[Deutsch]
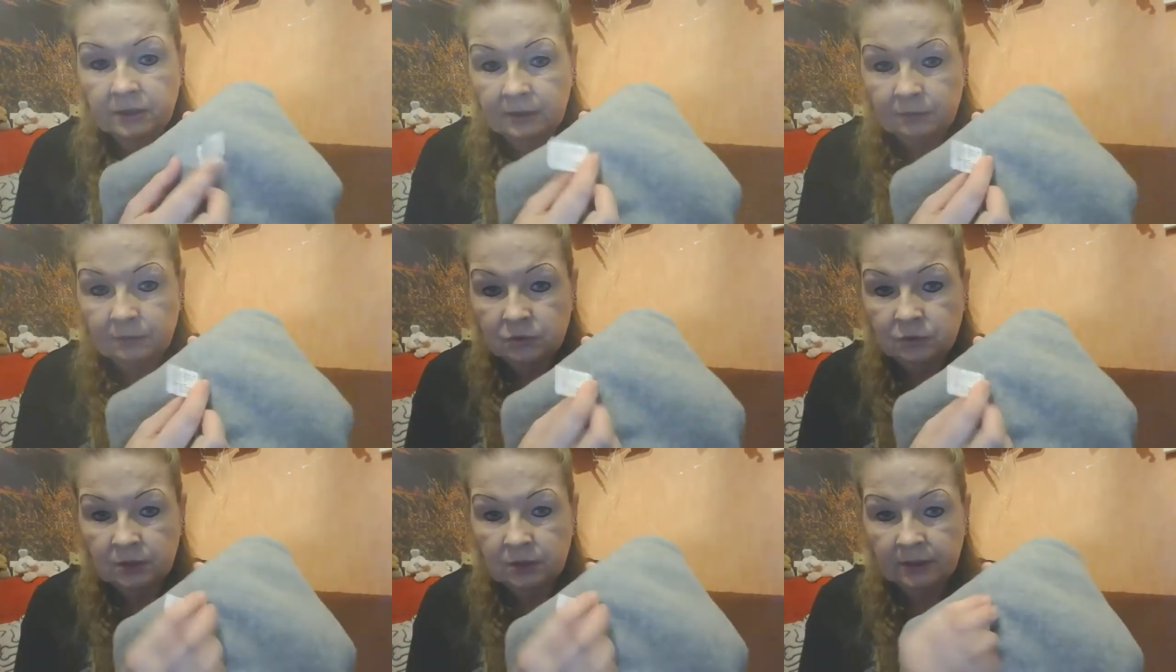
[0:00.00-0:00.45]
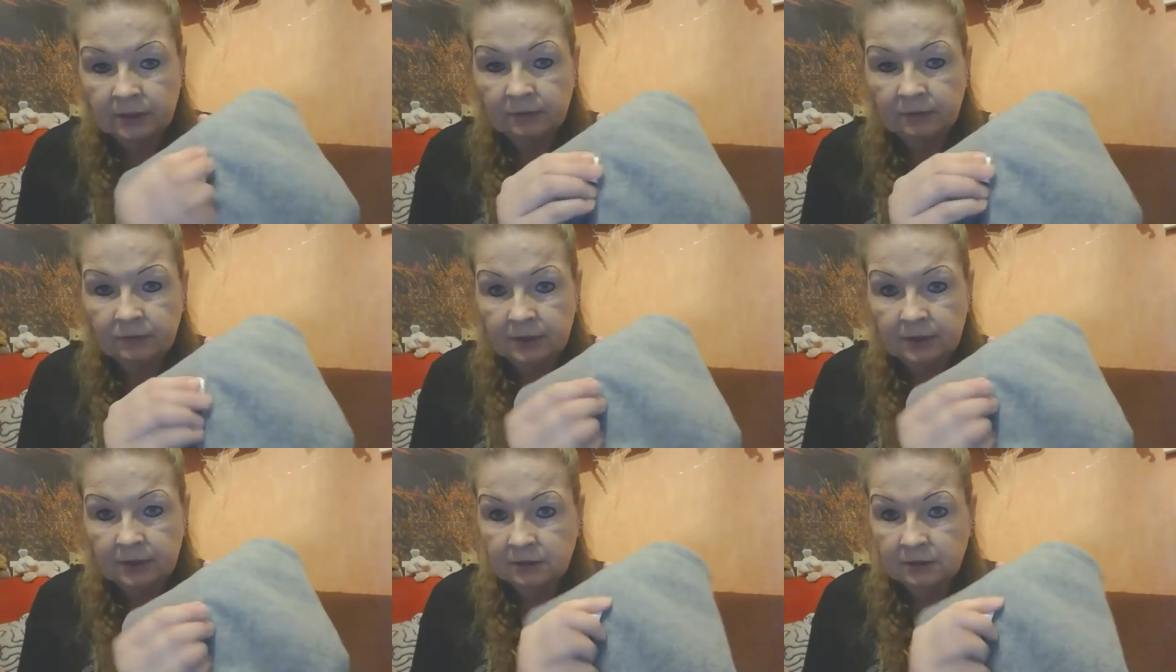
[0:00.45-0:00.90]
abschneiden,
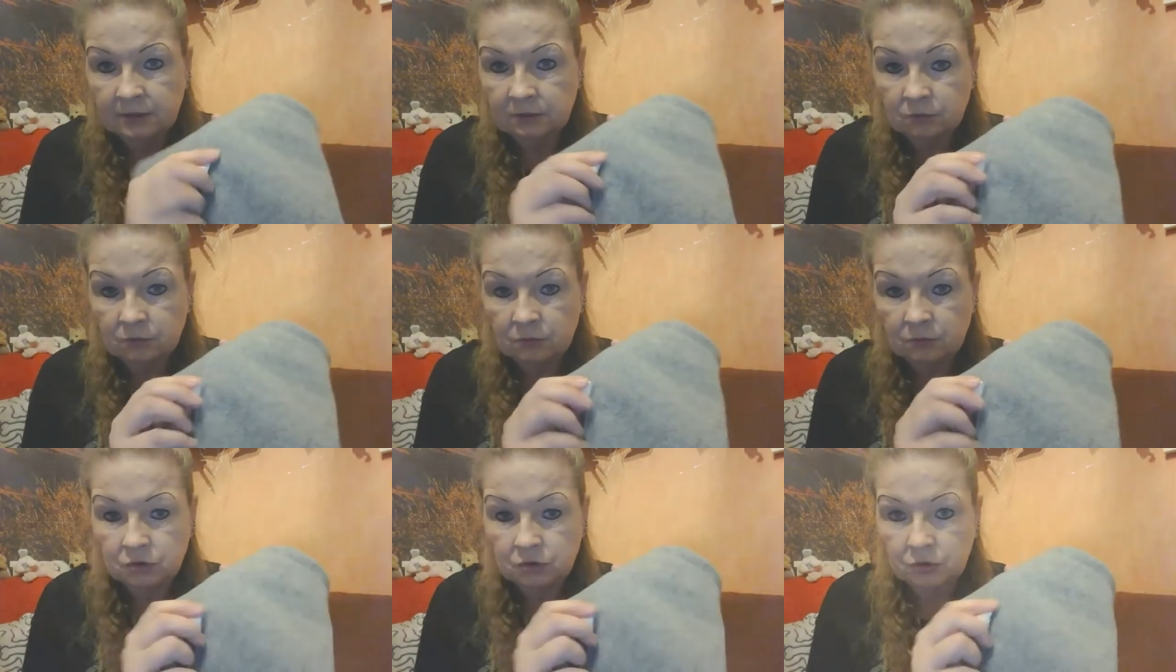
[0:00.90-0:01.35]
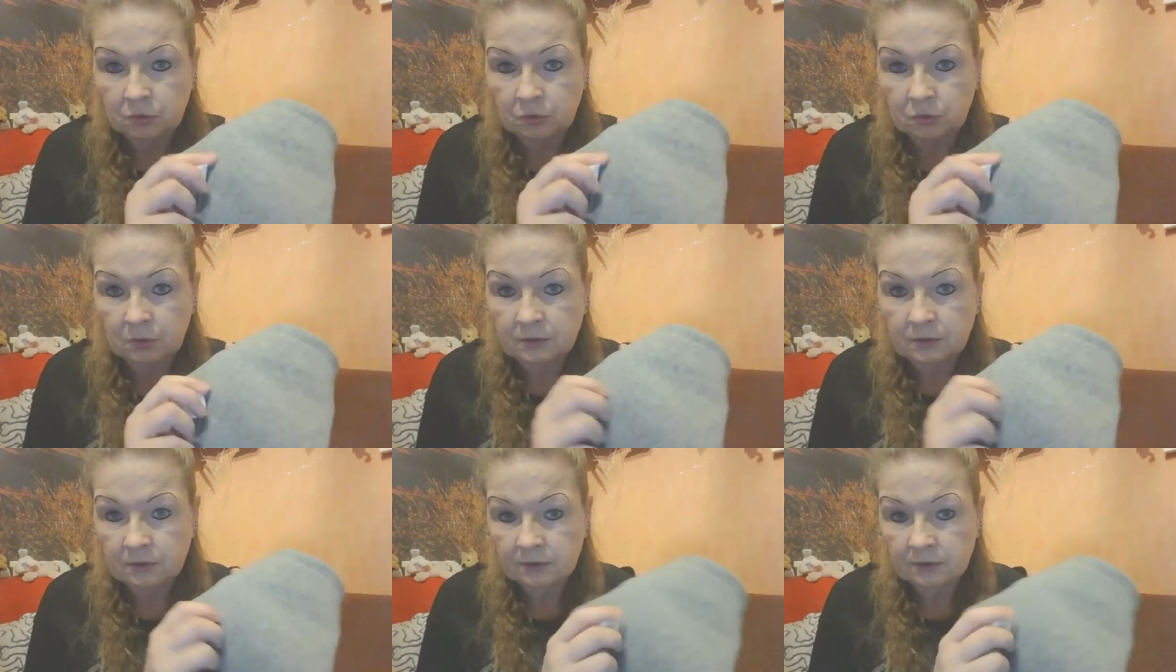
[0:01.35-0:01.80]
weil das den Hund
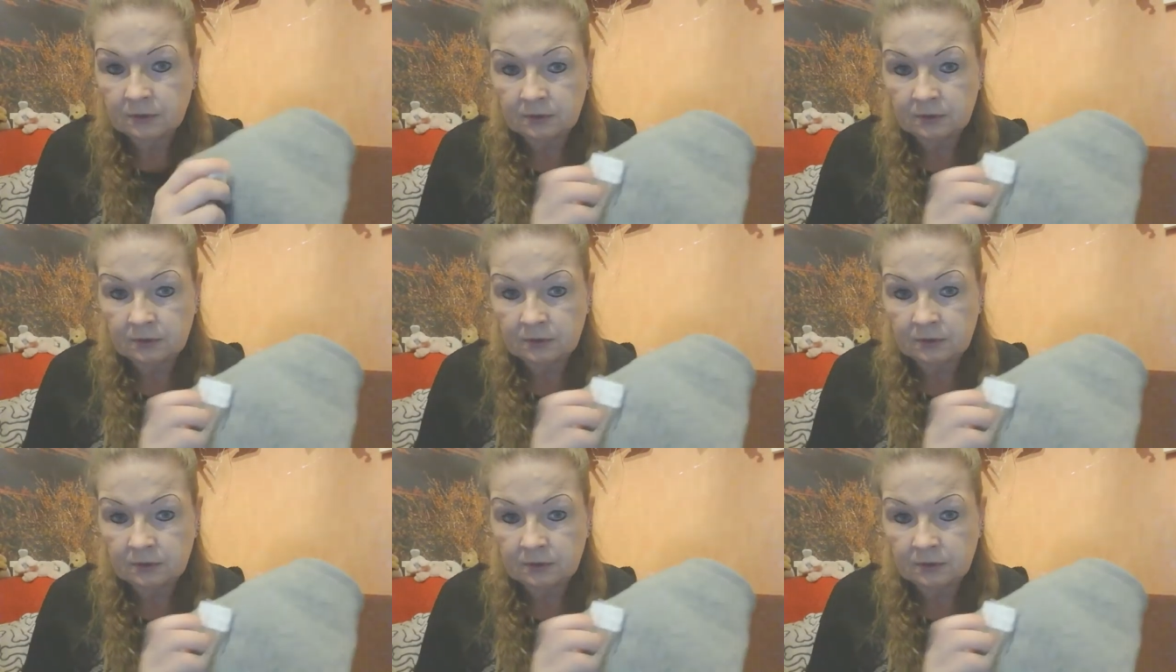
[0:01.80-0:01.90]
stört.